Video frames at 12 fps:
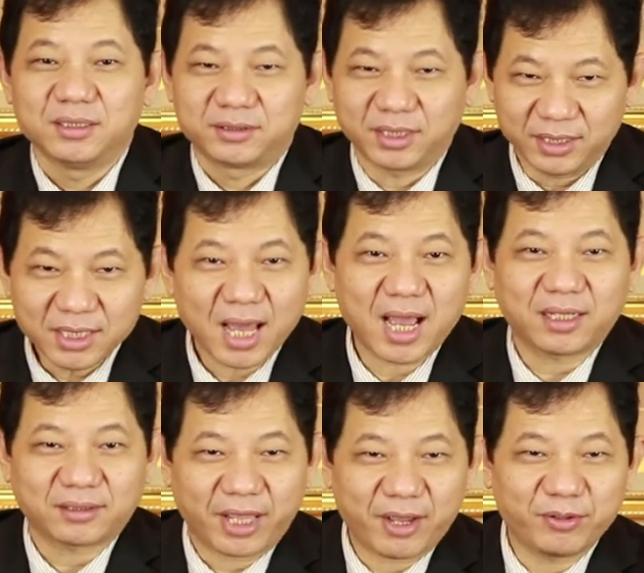chỉ là
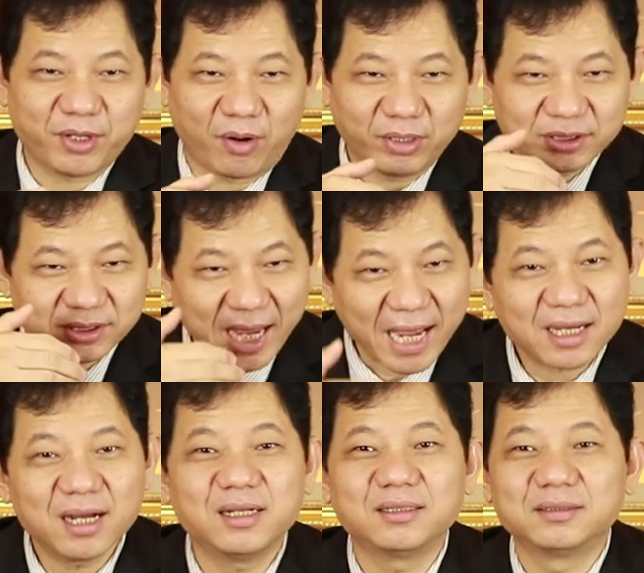theo dõi sát
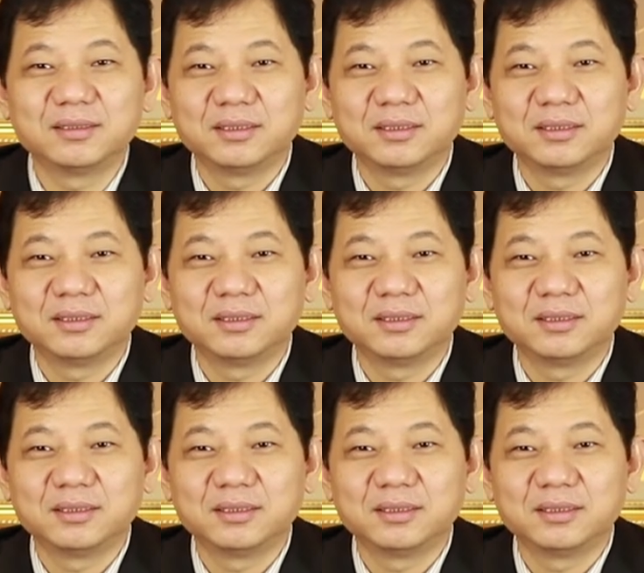hơn